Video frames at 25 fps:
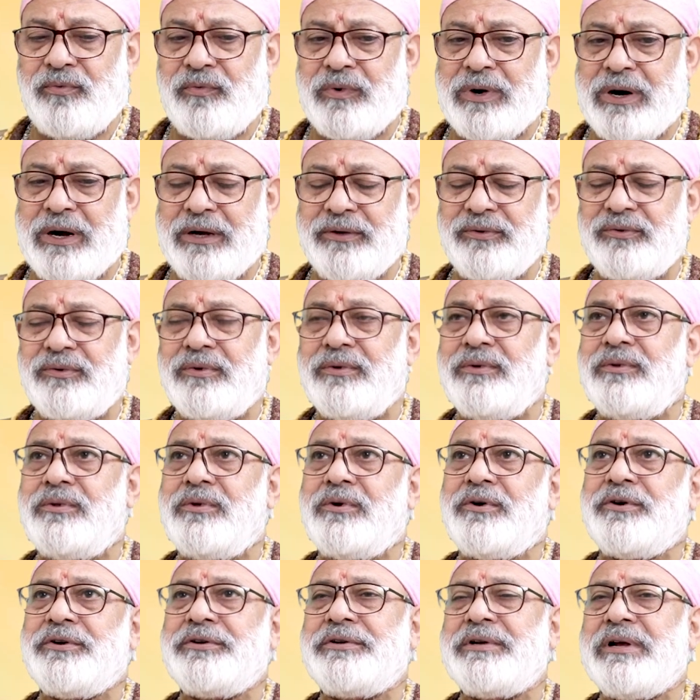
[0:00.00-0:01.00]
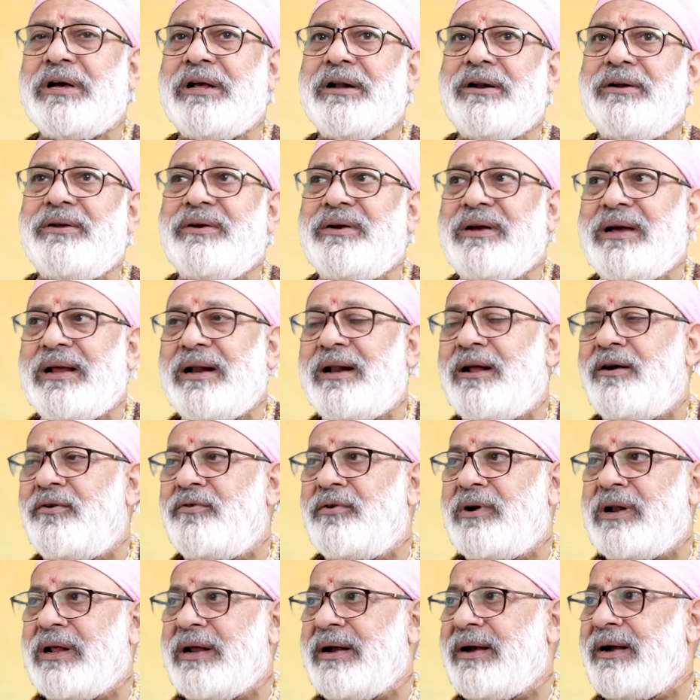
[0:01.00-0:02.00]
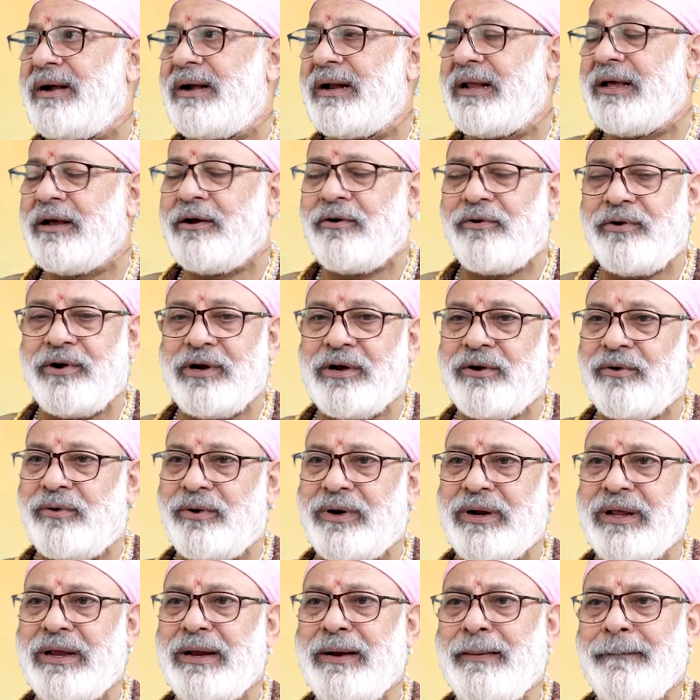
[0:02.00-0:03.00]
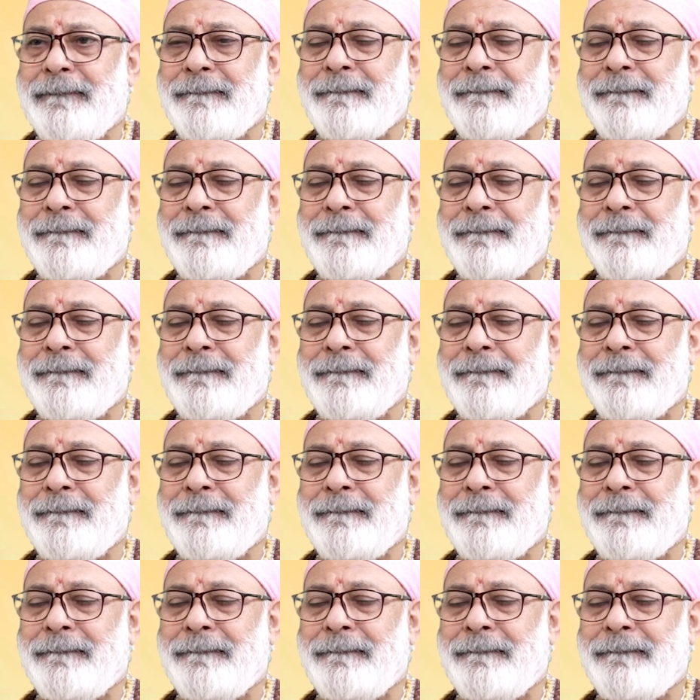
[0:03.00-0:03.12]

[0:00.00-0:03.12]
వాస్తు దోషాలు ఎలా ఉంటాయంటే కొన్ని కొన్ని